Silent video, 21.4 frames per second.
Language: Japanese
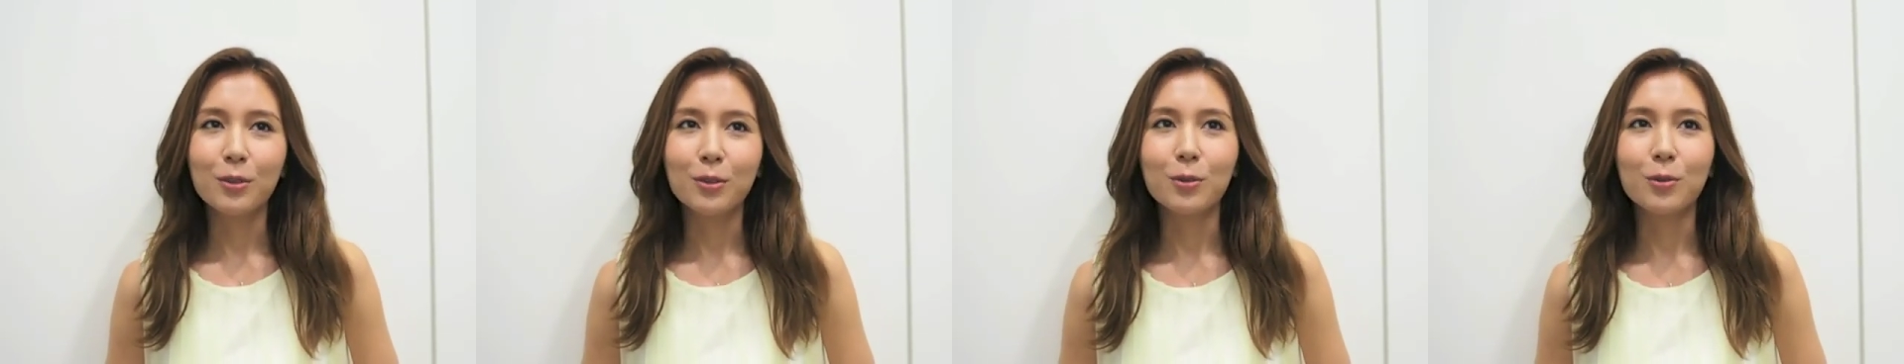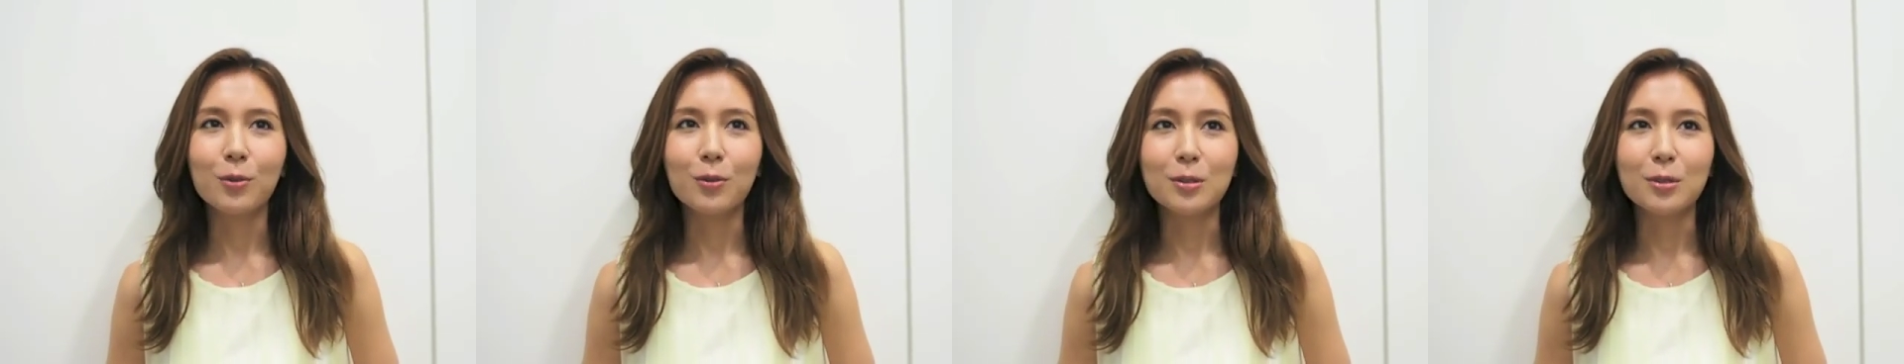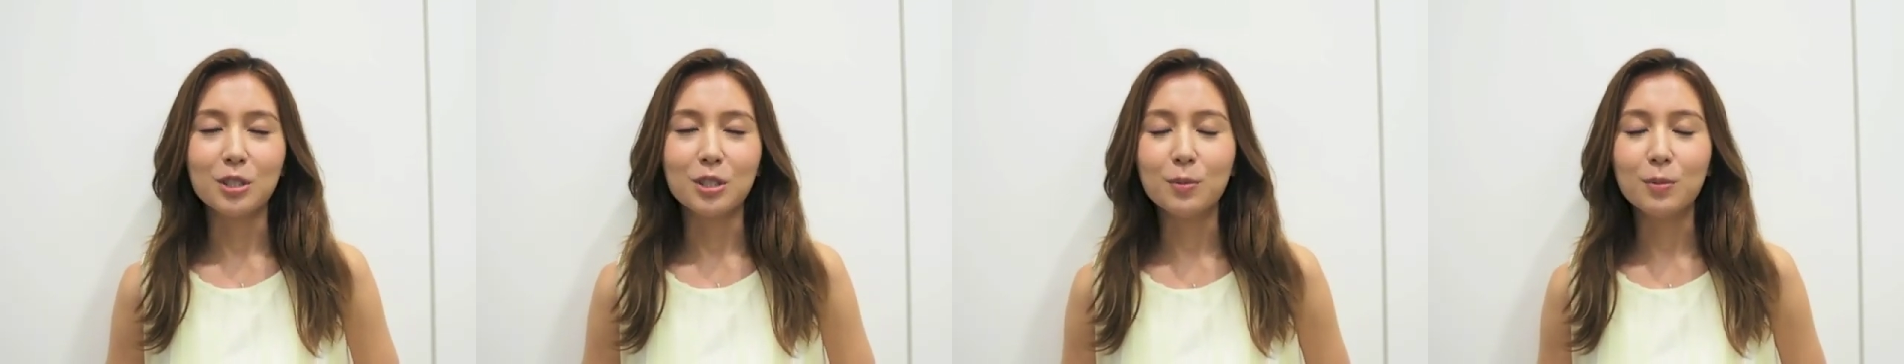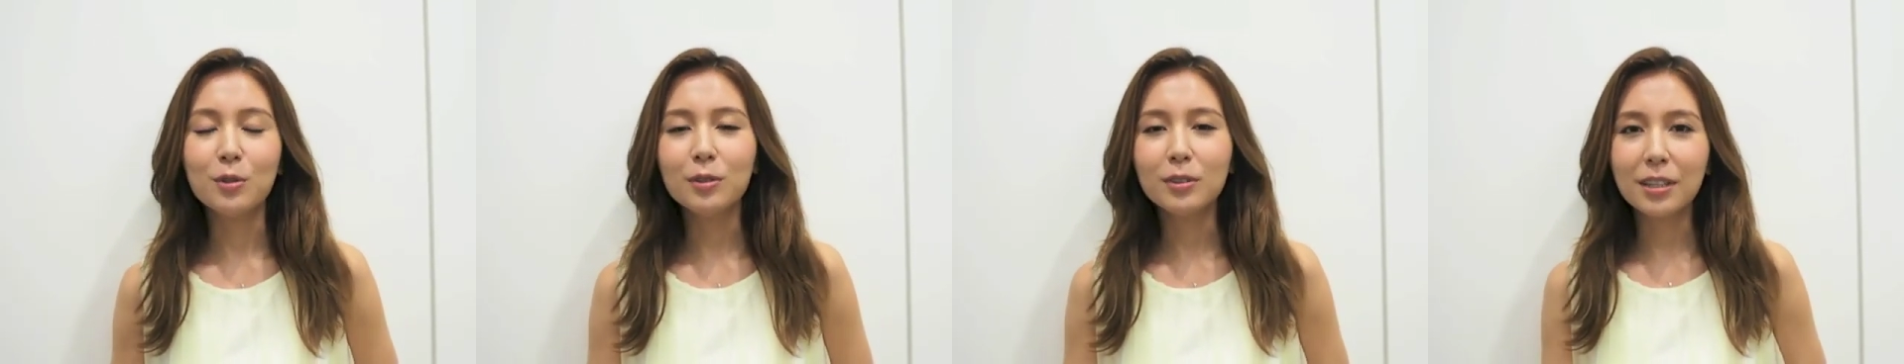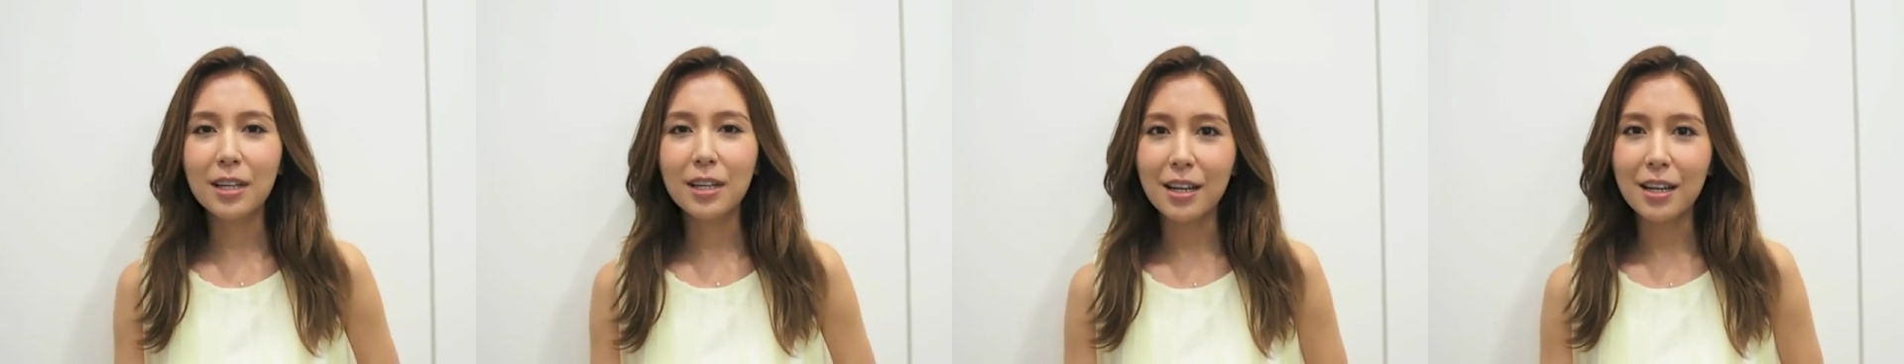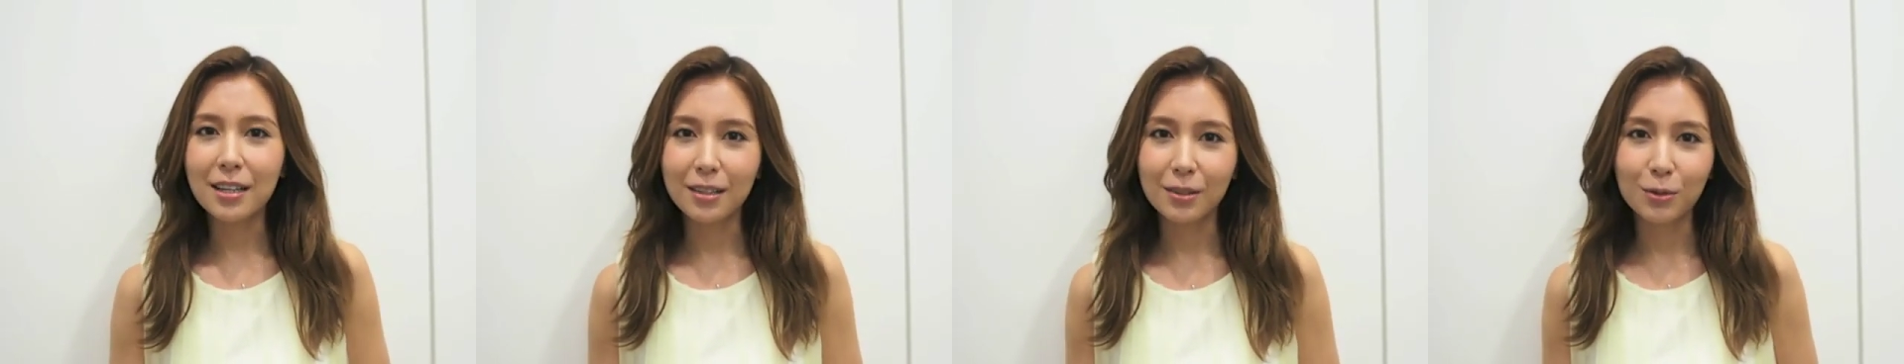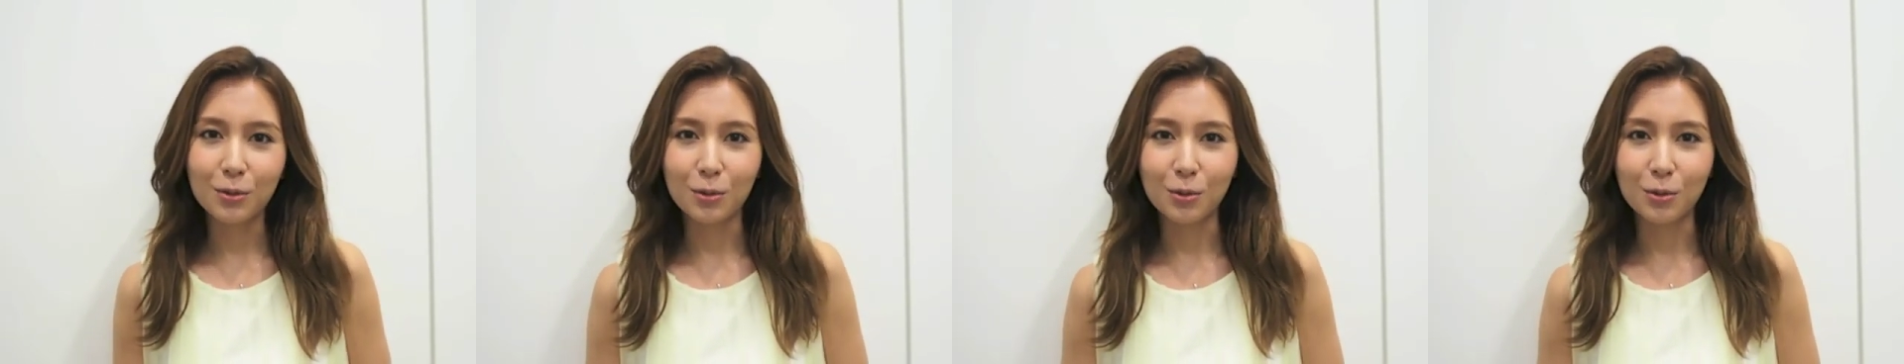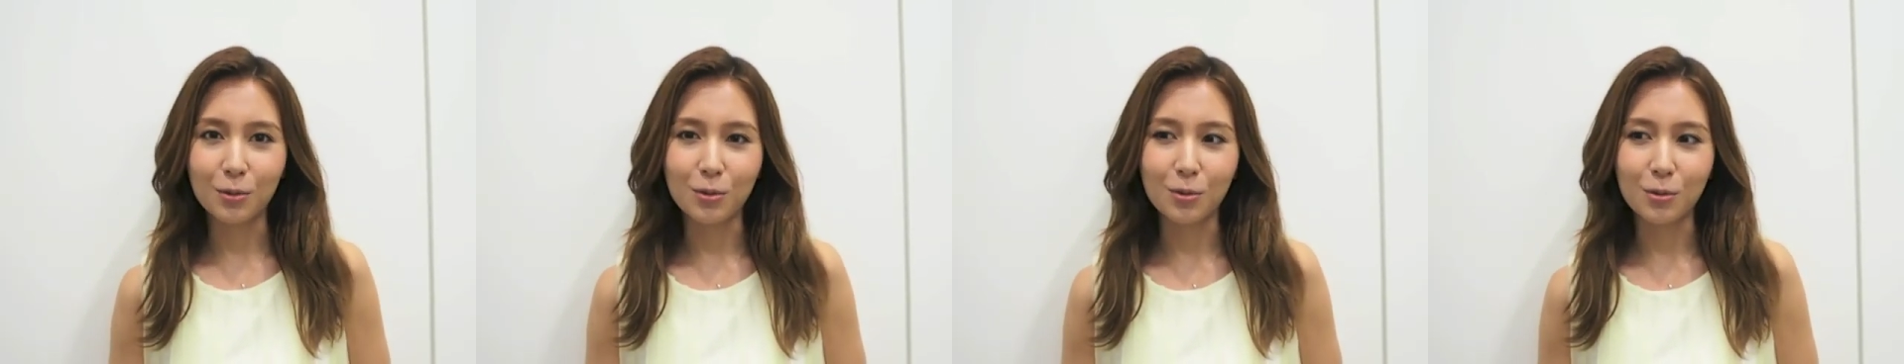こう自分が
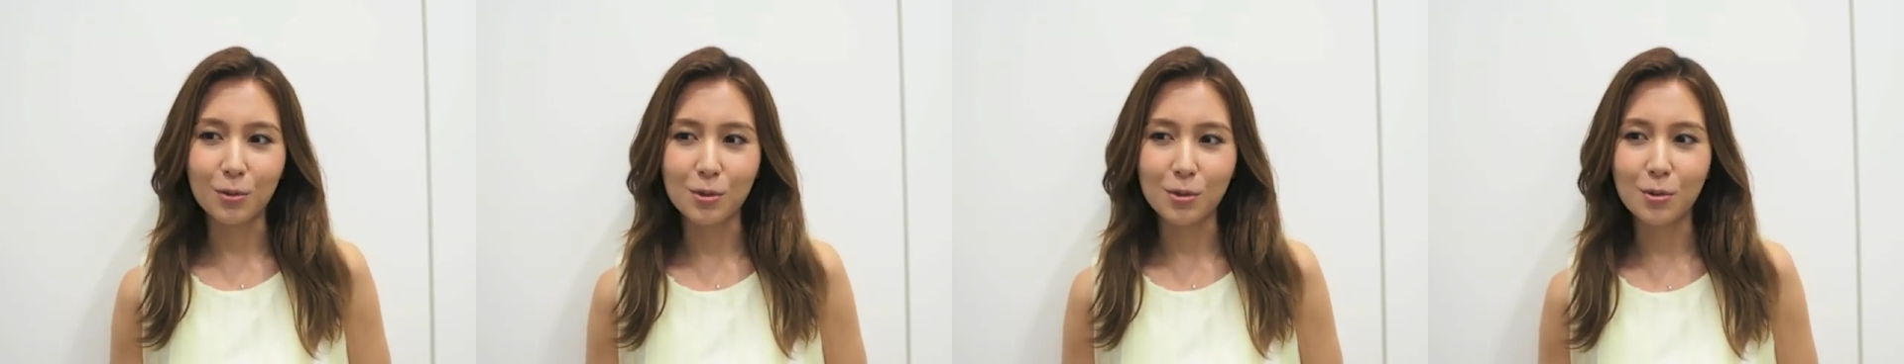こ